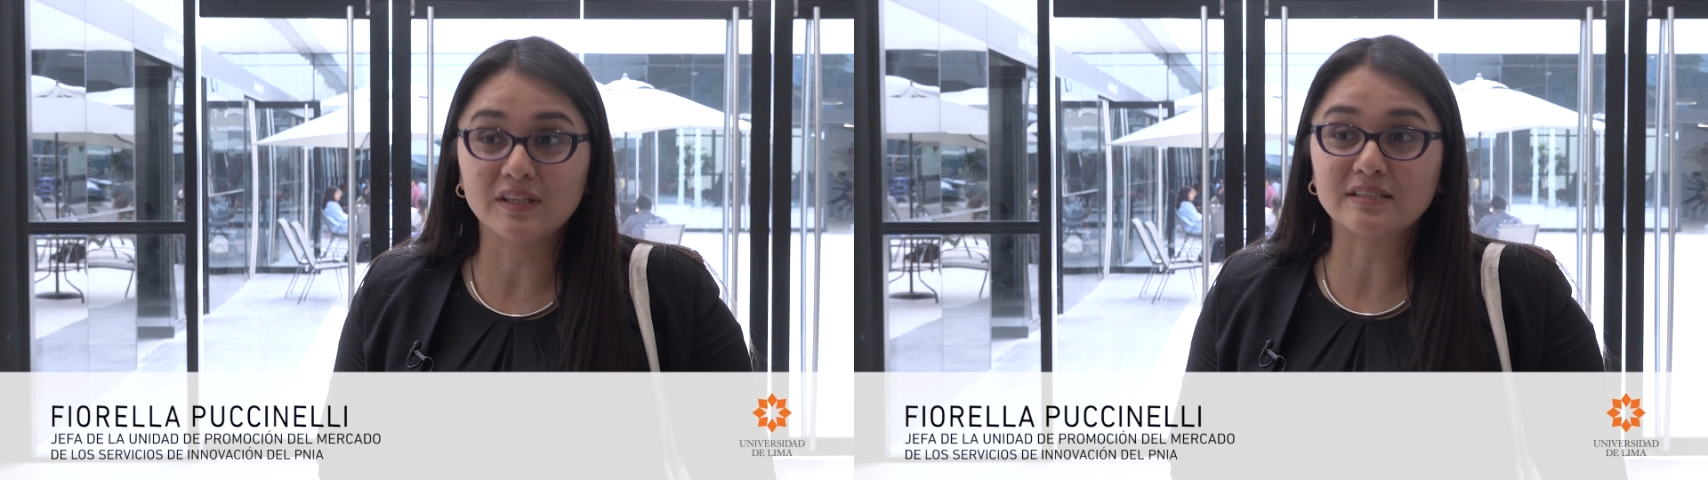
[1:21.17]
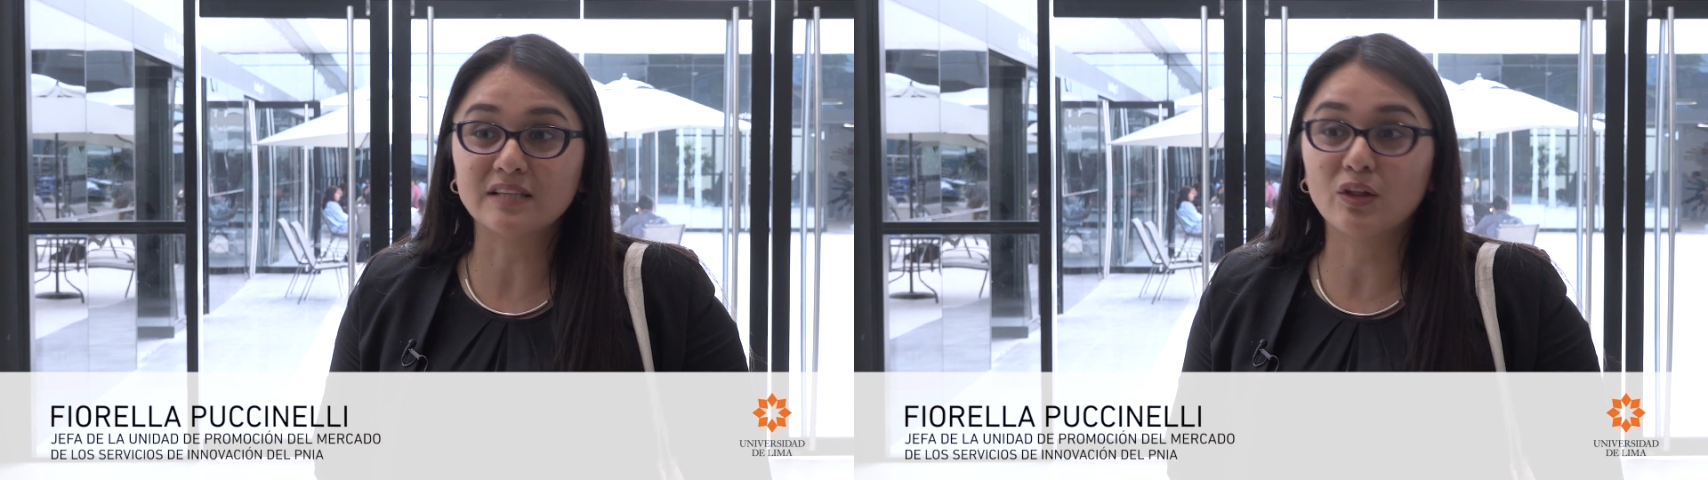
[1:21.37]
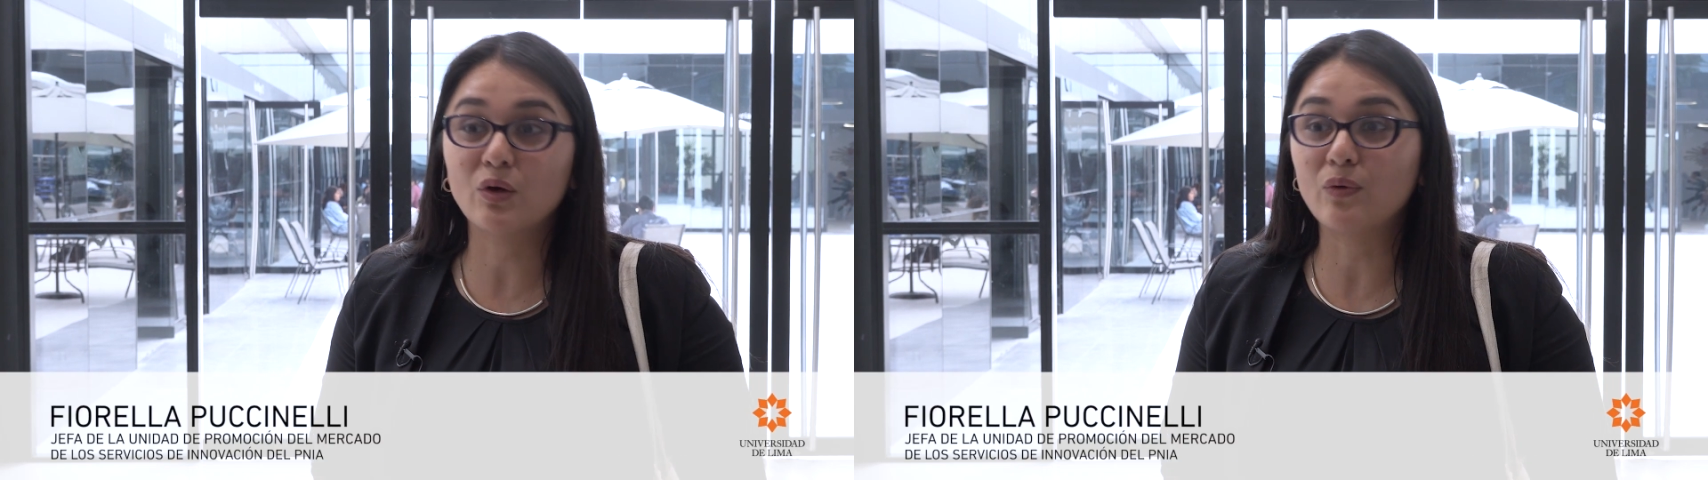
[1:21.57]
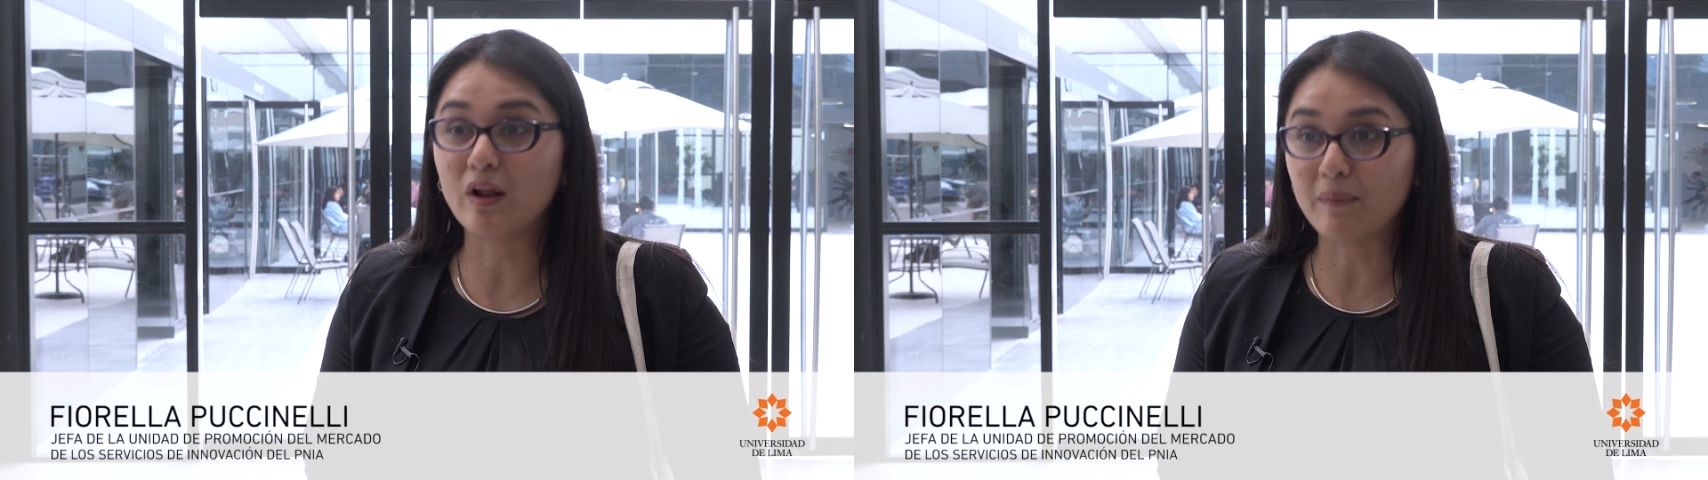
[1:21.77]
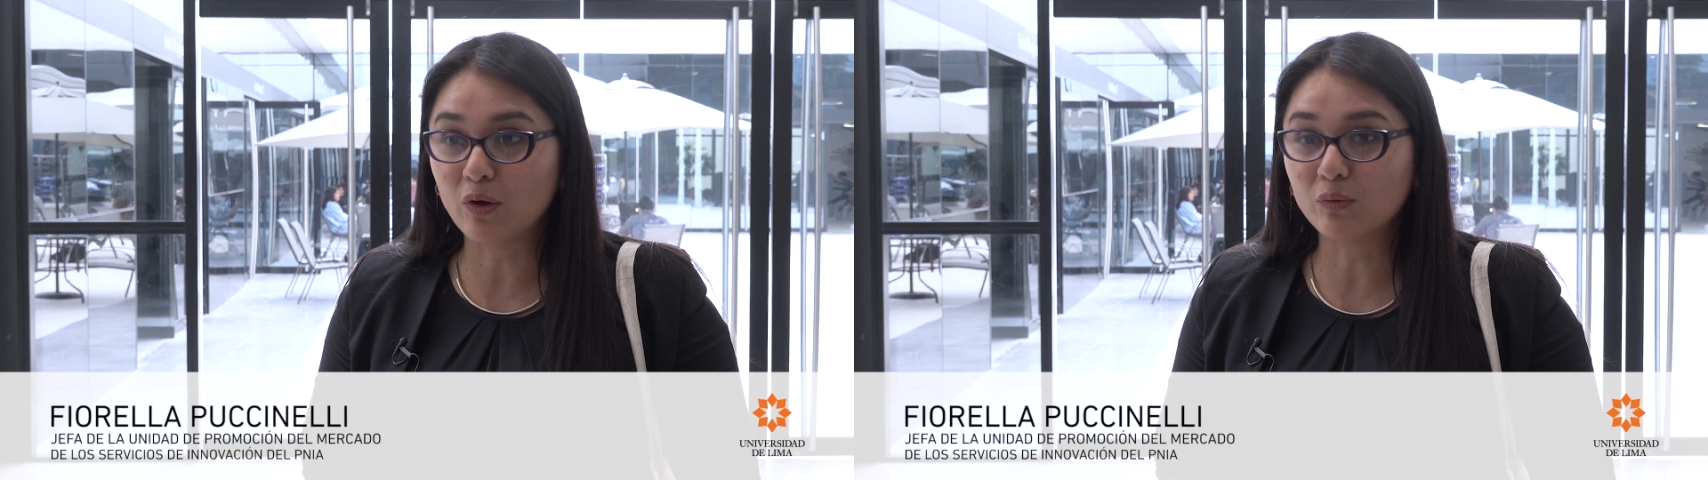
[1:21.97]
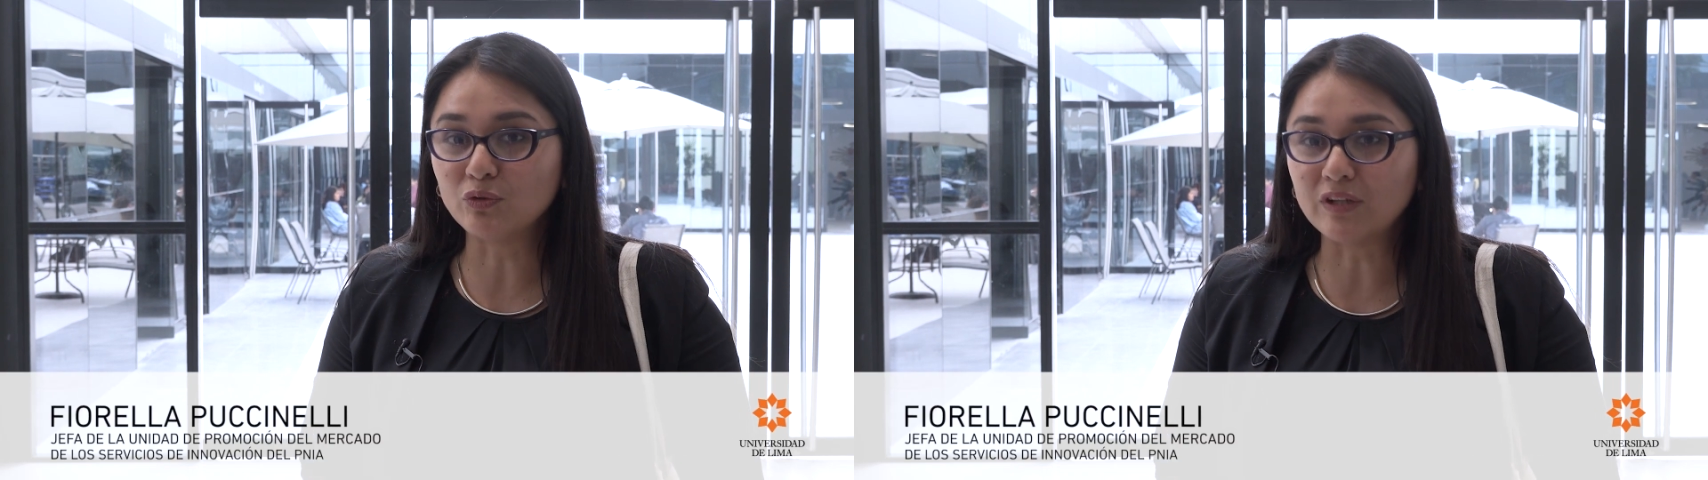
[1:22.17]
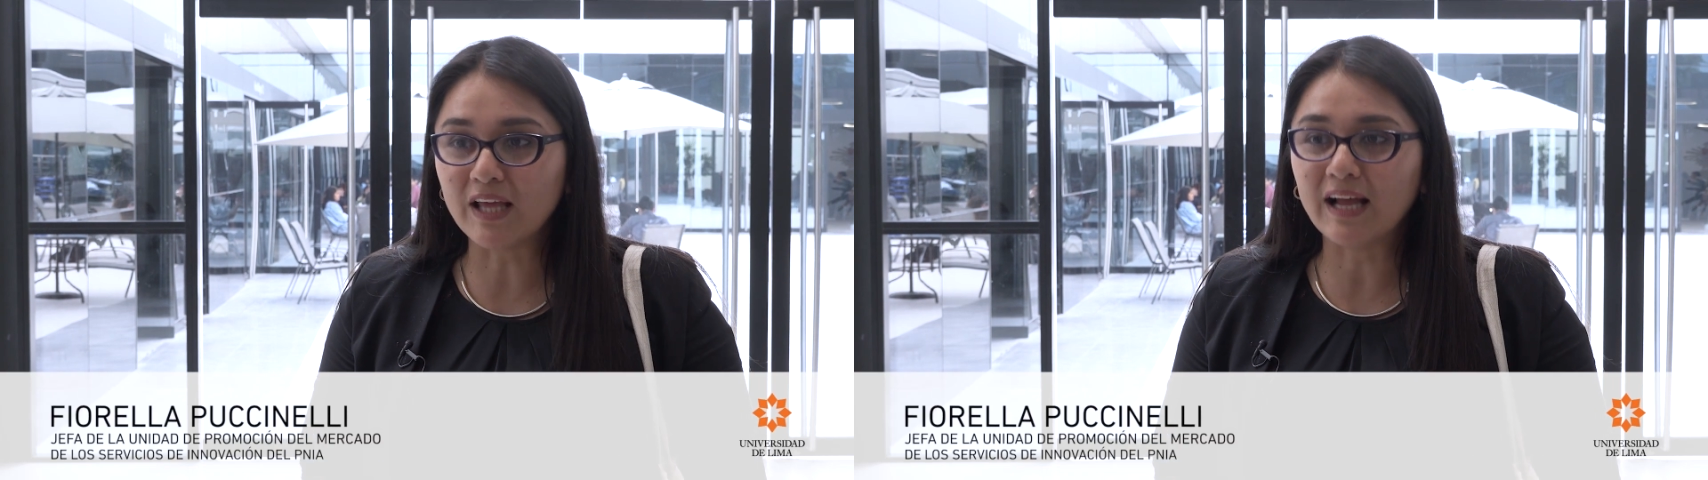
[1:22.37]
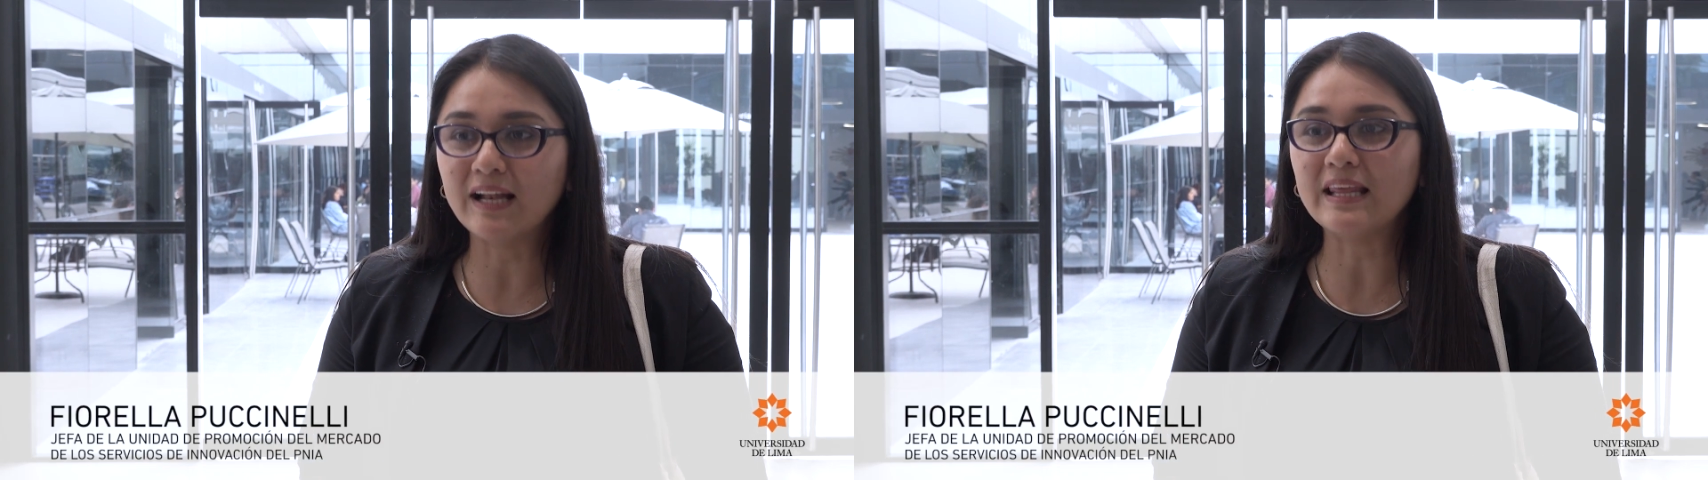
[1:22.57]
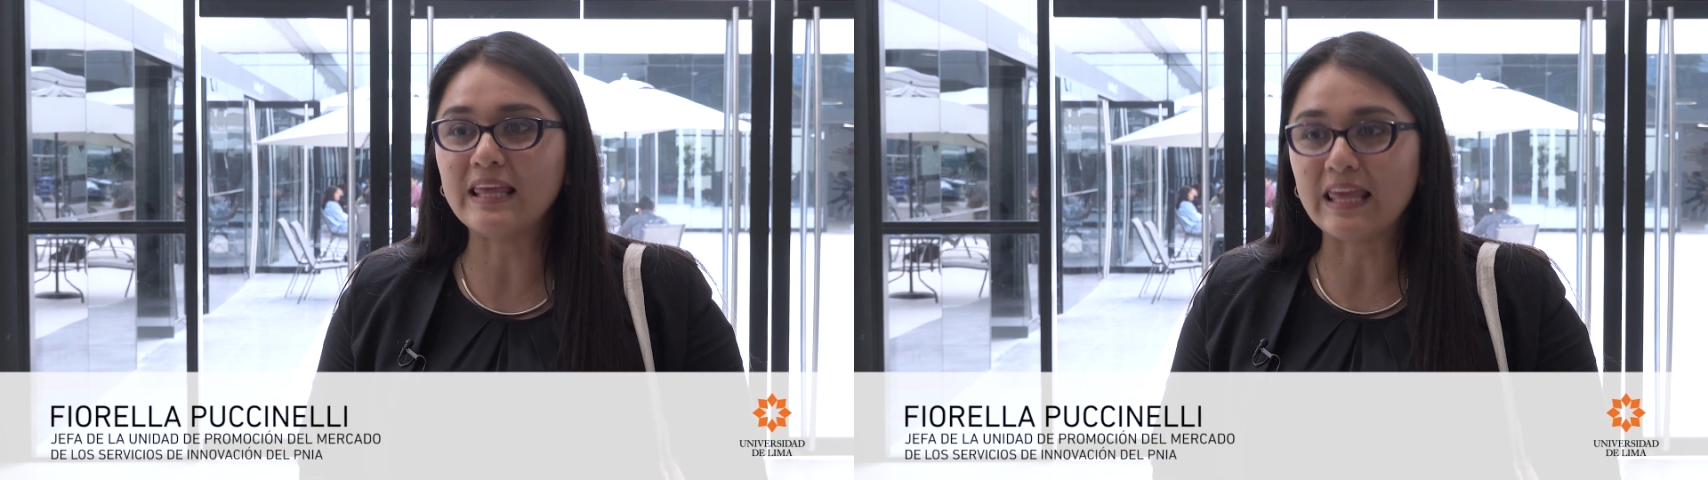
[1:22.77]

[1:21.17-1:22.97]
financiados con el Banco Mundial